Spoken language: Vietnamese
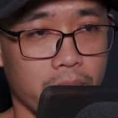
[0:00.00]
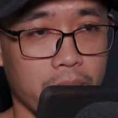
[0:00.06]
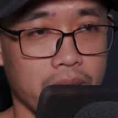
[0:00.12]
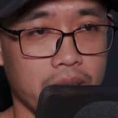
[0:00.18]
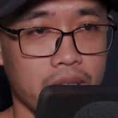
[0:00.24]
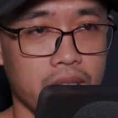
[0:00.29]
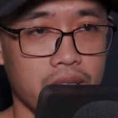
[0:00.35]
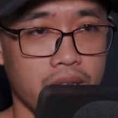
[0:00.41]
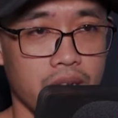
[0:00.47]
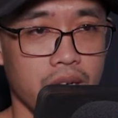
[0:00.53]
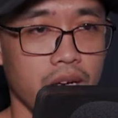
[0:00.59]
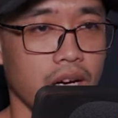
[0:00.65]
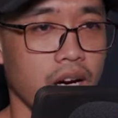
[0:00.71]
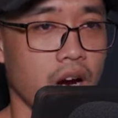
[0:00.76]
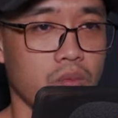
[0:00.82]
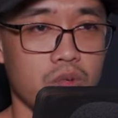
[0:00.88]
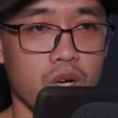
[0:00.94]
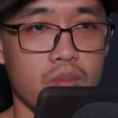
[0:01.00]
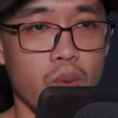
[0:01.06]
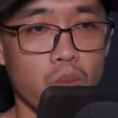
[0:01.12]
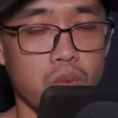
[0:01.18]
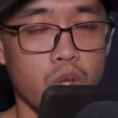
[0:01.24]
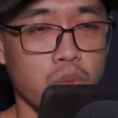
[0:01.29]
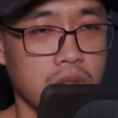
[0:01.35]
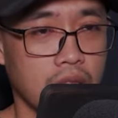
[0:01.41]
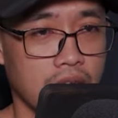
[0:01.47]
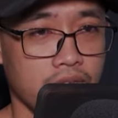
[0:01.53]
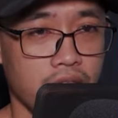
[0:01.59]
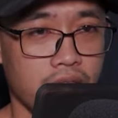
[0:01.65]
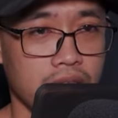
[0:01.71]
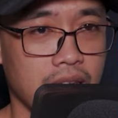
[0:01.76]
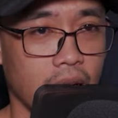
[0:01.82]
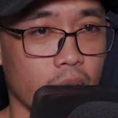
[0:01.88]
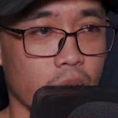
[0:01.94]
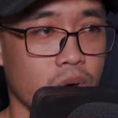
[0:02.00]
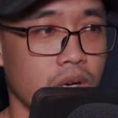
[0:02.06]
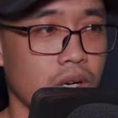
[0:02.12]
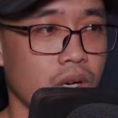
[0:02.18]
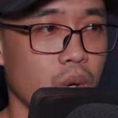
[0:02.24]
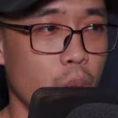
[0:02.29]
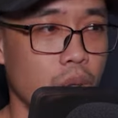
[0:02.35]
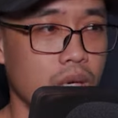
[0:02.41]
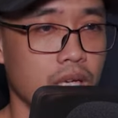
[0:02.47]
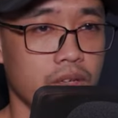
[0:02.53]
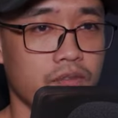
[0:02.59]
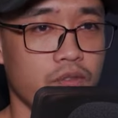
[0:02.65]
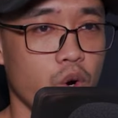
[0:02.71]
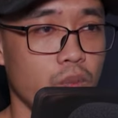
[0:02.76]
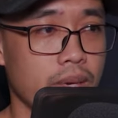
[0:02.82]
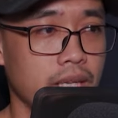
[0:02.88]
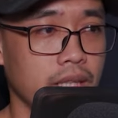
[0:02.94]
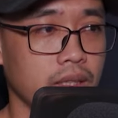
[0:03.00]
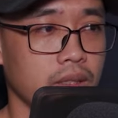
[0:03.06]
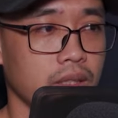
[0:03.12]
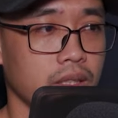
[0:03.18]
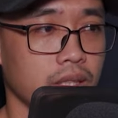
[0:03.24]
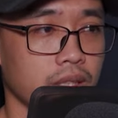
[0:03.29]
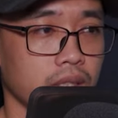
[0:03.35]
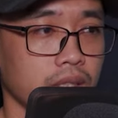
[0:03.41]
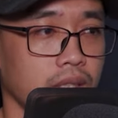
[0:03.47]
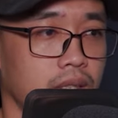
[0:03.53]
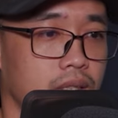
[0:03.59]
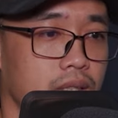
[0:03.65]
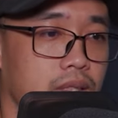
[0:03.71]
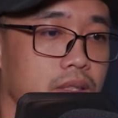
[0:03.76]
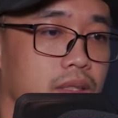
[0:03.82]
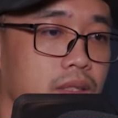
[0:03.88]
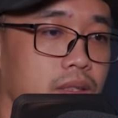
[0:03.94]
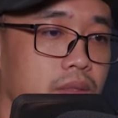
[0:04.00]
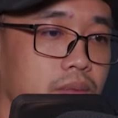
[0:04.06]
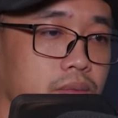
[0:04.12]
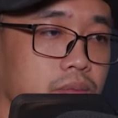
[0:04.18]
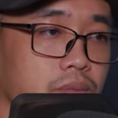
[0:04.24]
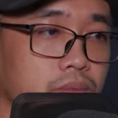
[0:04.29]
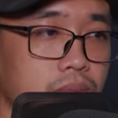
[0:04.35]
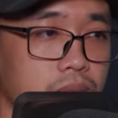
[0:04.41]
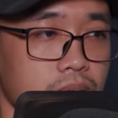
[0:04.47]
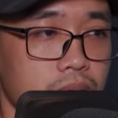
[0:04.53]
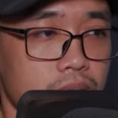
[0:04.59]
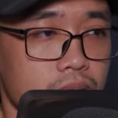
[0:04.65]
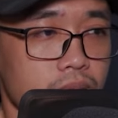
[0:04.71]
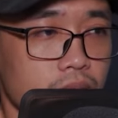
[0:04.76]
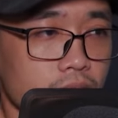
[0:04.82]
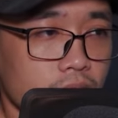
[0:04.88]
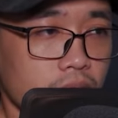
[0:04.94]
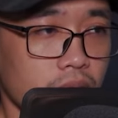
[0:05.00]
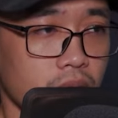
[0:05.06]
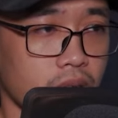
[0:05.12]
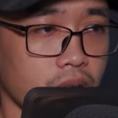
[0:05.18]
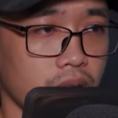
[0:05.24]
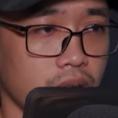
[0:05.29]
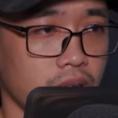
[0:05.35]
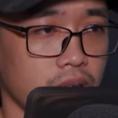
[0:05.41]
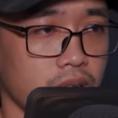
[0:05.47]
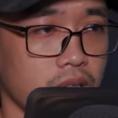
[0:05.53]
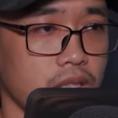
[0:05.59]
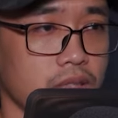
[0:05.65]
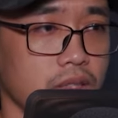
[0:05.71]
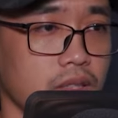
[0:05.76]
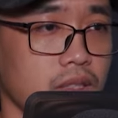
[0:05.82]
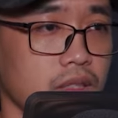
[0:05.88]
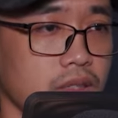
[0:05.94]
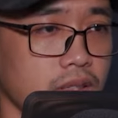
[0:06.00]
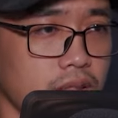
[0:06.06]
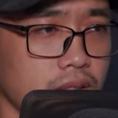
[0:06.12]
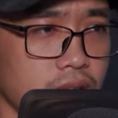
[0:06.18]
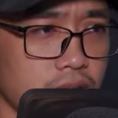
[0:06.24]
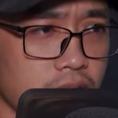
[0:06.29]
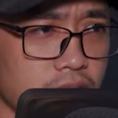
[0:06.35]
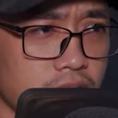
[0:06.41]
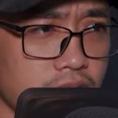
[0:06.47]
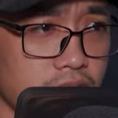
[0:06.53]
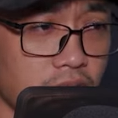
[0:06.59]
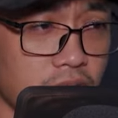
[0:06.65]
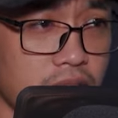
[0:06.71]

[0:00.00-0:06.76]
Vương Lâm trong lúc trầm ngâm nhìn lại sở học thần thông cả đời của mình, định thân thuật đã cùng hắn đi suốt cuộc đời, tiên thuật